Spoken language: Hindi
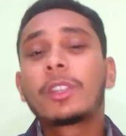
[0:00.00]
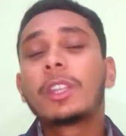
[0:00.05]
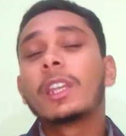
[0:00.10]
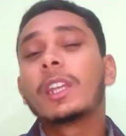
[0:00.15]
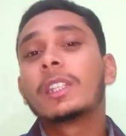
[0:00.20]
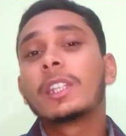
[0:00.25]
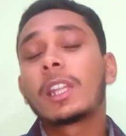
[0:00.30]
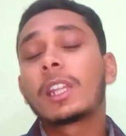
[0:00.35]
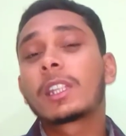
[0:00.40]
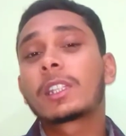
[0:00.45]

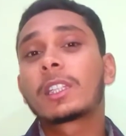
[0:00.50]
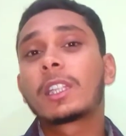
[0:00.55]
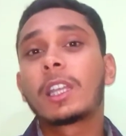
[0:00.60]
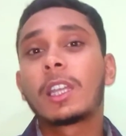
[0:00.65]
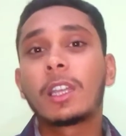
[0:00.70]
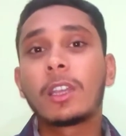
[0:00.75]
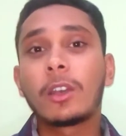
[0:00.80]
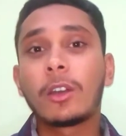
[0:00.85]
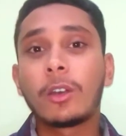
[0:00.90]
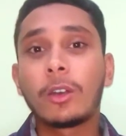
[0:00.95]
किया जा सकता
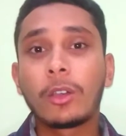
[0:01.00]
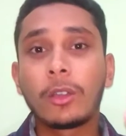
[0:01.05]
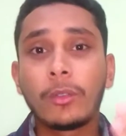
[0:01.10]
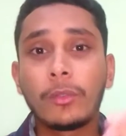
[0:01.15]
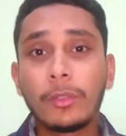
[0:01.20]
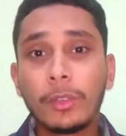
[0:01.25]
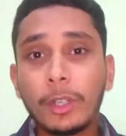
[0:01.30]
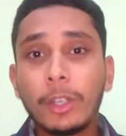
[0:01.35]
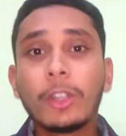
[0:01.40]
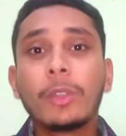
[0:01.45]
है और
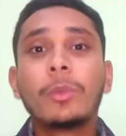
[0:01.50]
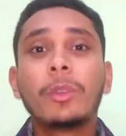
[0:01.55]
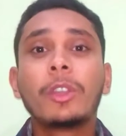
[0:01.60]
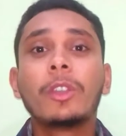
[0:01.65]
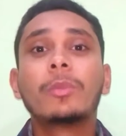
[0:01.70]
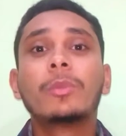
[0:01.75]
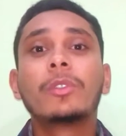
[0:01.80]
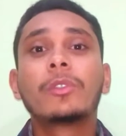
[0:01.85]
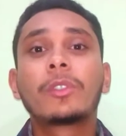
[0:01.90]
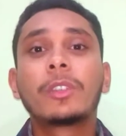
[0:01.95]
वीडियो भी
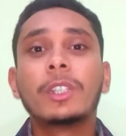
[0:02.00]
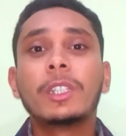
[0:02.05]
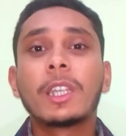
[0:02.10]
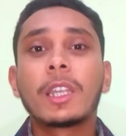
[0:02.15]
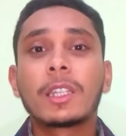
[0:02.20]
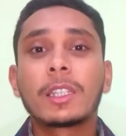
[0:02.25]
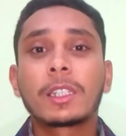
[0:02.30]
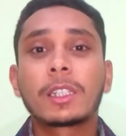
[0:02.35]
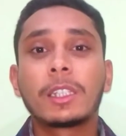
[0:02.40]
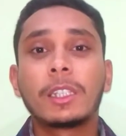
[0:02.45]
रिमूव की
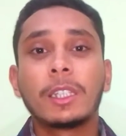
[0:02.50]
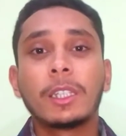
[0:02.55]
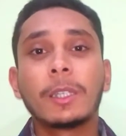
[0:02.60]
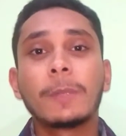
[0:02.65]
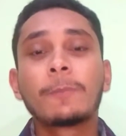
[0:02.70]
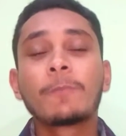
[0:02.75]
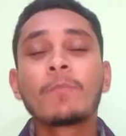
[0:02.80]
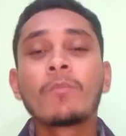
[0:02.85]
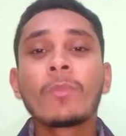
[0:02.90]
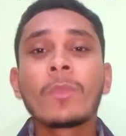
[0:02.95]
जा सकती है